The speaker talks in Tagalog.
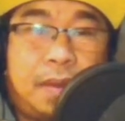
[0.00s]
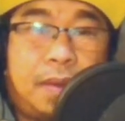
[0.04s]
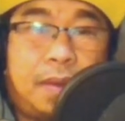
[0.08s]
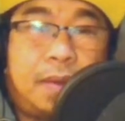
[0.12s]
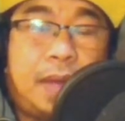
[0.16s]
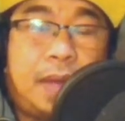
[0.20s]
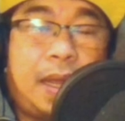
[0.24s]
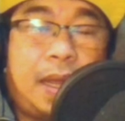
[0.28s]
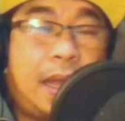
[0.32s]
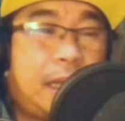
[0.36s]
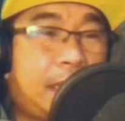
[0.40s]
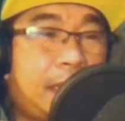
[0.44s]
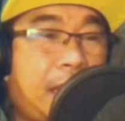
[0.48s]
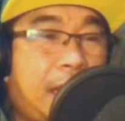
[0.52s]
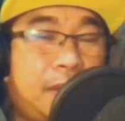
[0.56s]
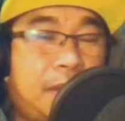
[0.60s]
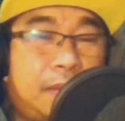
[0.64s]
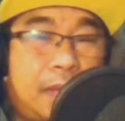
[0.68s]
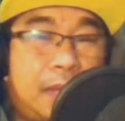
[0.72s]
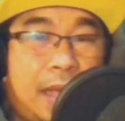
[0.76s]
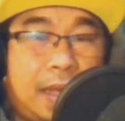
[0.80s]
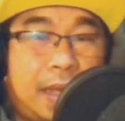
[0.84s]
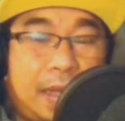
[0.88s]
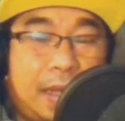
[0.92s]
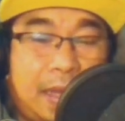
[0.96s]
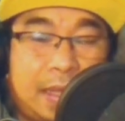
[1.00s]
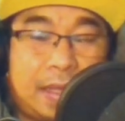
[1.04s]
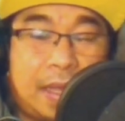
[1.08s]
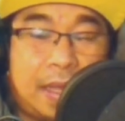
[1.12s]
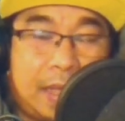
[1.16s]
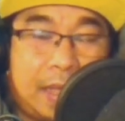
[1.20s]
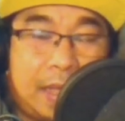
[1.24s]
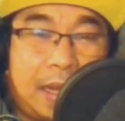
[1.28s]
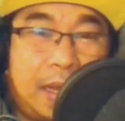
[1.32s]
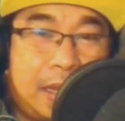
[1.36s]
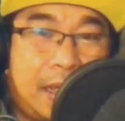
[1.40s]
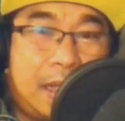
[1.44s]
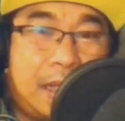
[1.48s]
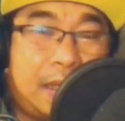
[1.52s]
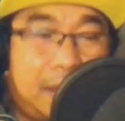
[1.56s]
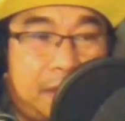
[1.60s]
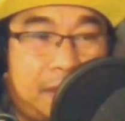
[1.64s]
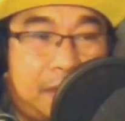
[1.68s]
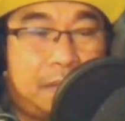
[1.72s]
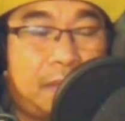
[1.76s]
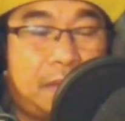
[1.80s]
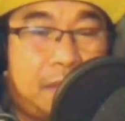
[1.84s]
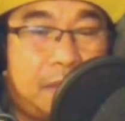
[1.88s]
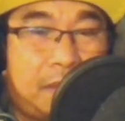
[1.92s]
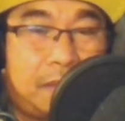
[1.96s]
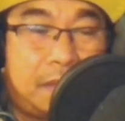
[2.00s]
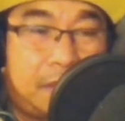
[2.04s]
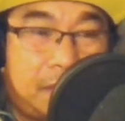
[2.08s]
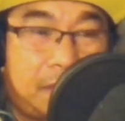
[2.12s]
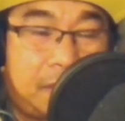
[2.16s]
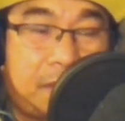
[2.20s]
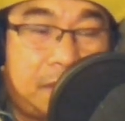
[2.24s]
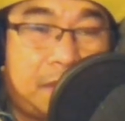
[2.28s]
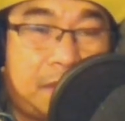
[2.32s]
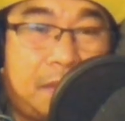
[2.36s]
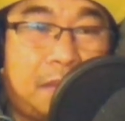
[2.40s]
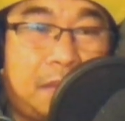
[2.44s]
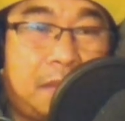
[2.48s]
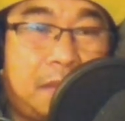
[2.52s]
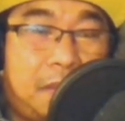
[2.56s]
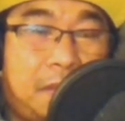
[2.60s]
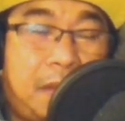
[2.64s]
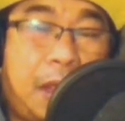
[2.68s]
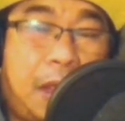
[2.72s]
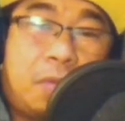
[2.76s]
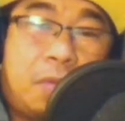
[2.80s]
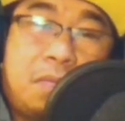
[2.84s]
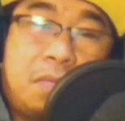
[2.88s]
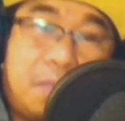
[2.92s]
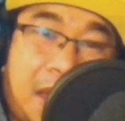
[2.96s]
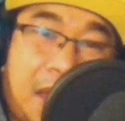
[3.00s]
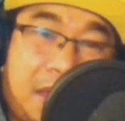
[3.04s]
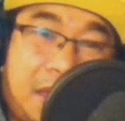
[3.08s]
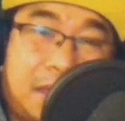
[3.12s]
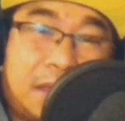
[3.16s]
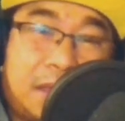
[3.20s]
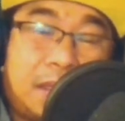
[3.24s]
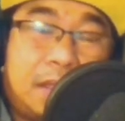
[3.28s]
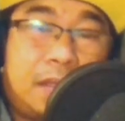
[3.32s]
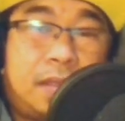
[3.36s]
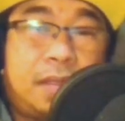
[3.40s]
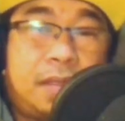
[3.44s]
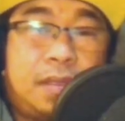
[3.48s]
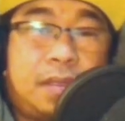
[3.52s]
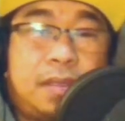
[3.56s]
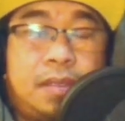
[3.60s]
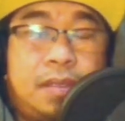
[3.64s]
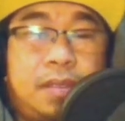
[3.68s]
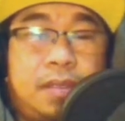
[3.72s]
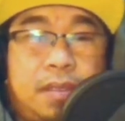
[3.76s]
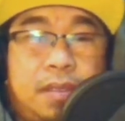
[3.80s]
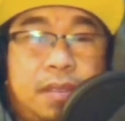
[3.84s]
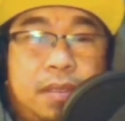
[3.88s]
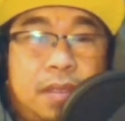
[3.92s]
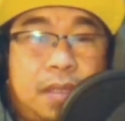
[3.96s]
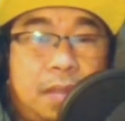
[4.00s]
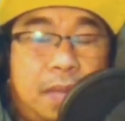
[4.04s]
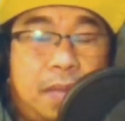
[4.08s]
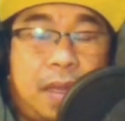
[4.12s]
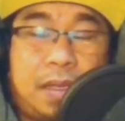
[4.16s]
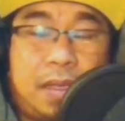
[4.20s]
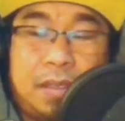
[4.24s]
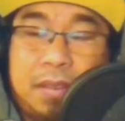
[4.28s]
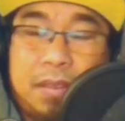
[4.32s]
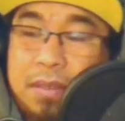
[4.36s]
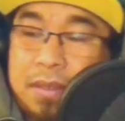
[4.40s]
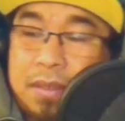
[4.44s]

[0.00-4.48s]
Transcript: Wala tayong nakikitang talagang meron ba? 'Di ba?